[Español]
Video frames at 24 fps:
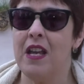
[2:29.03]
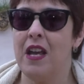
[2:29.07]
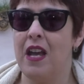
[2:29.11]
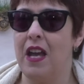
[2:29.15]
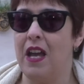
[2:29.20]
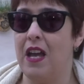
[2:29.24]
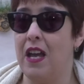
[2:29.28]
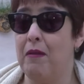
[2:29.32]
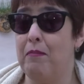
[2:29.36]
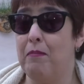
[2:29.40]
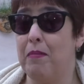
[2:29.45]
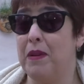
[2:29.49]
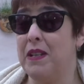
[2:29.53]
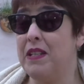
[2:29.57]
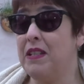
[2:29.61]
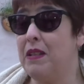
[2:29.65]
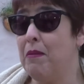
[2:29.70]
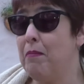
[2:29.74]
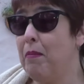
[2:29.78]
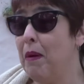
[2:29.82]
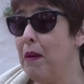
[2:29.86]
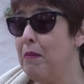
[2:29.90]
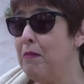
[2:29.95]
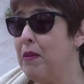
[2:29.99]
eh,
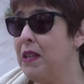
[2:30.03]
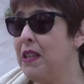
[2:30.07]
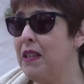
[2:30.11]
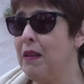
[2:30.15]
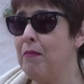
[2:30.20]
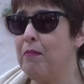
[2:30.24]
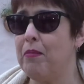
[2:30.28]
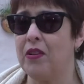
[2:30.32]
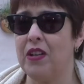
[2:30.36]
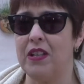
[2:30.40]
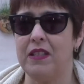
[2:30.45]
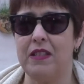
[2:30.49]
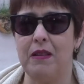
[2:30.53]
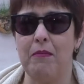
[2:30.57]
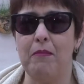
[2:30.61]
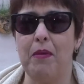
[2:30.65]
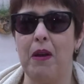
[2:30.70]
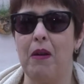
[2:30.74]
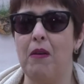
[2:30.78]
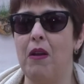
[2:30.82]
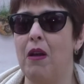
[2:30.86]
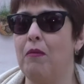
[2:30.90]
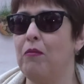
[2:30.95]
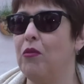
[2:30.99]
principalmente por porque
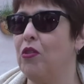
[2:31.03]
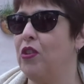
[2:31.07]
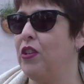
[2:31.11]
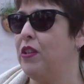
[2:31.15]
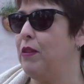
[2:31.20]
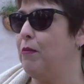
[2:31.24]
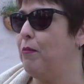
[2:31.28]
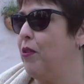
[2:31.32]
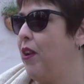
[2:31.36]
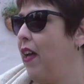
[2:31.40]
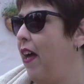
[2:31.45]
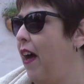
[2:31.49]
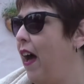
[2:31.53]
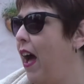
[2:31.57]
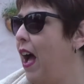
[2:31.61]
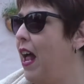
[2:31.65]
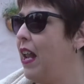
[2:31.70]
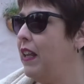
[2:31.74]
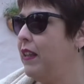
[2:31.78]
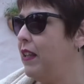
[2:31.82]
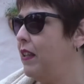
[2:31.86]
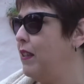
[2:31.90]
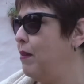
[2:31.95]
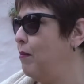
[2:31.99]
siempre hablamos de temporadas
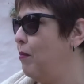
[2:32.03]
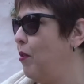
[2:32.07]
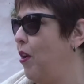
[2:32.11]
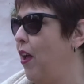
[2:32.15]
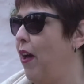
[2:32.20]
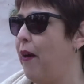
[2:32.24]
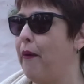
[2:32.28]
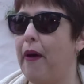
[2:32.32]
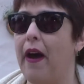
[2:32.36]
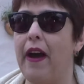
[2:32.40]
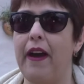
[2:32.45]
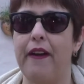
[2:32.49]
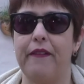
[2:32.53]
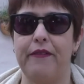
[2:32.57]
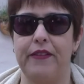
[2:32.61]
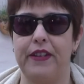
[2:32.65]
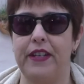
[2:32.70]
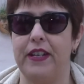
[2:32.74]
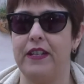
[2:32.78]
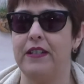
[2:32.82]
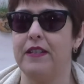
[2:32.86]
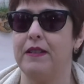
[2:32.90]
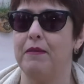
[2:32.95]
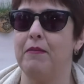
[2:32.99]
altas, temporadas bajas,
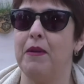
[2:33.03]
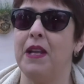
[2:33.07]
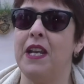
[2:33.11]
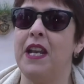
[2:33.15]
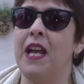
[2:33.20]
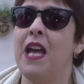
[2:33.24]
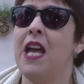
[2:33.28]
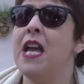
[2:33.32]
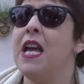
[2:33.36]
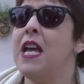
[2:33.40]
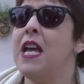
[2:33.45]
fines de semana,